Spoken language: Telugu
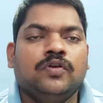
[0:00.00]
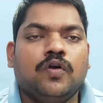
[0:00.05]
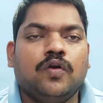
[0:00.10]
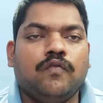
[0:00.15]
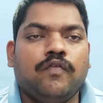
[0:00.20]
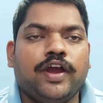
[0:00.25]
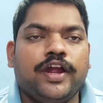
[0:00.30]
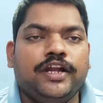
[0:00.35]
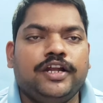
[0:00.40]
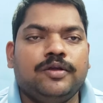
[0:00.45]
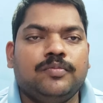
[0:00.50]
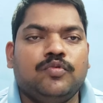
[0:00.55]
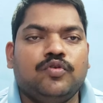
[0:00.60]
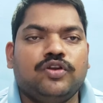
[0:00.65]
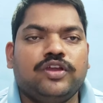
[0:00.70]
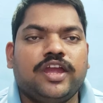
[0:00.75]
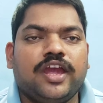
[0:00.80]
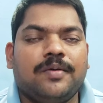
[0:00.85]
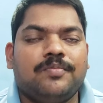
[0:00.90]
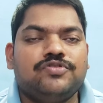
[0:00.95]
కువైట్
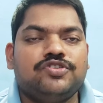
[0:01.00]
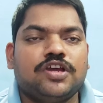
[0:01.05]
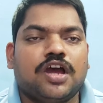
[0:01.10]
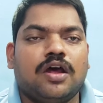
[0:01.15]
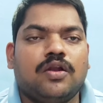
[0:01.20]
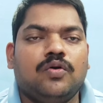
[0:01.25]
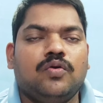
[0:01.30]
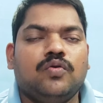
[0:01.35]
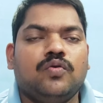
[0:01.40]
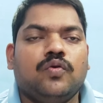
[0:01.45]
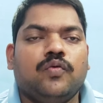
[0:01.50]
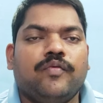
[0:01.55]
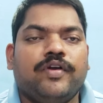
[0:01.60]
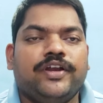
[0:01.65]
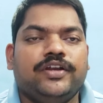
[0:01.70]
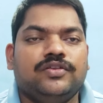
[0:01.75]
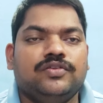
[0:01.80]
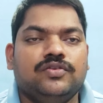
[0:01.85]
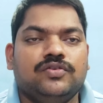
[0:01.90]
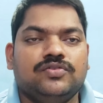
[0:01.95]
ముఖ్యాంశాలు
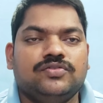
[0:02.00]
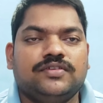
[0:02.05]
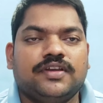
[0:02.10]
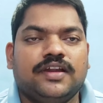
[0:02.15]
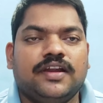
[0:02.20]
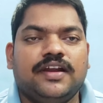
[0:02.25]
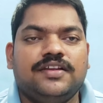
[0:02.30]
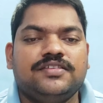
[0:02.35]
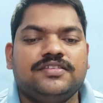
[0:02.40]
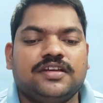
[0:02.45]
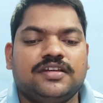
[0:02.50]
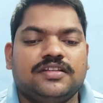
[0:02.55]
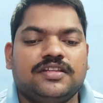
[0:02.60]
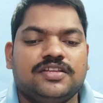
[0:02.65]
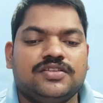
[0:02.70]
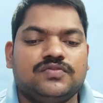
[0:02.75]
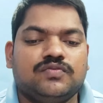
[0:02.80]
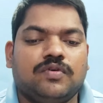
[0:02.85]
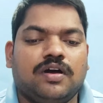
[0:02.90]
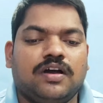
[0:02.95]
కువైట్ న్యూస్ కైలెట్స్ కి
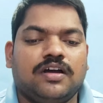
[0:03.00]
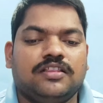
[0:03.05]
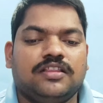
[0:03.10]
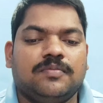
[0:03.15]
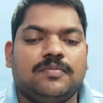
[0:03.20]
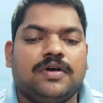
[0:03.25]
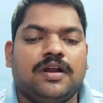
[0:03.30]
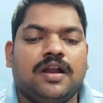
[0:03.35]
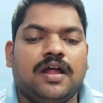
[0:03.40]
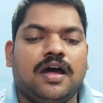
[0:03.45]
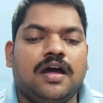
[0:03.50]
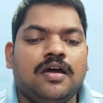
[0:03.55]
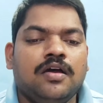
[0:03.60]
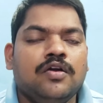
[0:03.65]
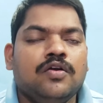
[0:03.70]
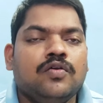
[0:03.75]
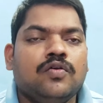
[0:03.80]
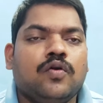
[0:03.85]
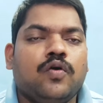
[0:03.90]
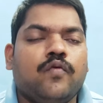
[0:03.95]
అయితే స్వాగతం అన్న
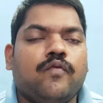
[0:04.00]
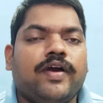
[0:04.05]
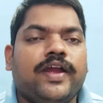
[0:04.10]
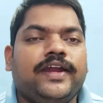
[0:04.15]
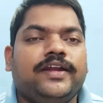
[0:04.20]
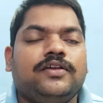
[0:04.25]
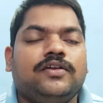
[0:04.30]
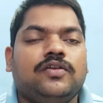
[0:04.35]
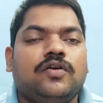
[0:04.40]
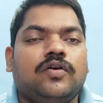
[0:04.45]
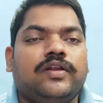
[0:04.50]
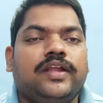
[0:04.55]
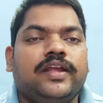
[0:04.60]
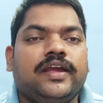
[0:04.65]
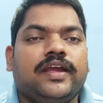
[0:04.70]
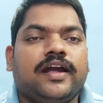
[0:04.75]
కువైట్ లోని